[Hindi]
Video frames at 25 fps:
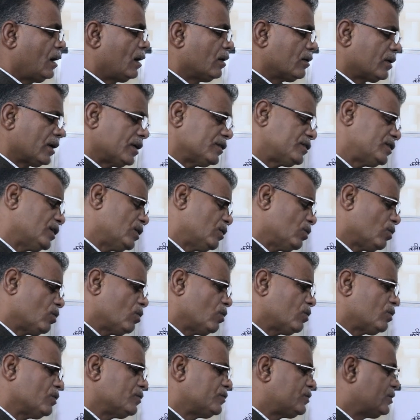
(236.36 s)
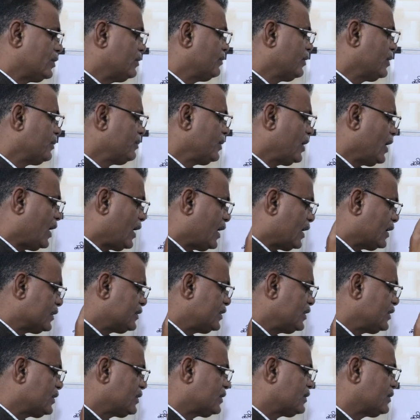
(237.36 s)
और ऐसे लोगों के जीवन में
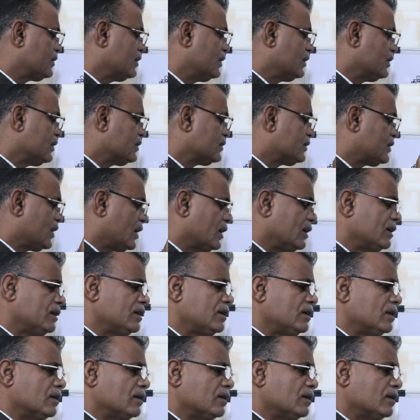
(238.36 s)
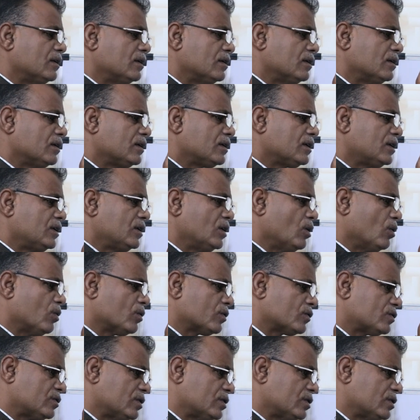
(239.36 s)
अधिक धन की और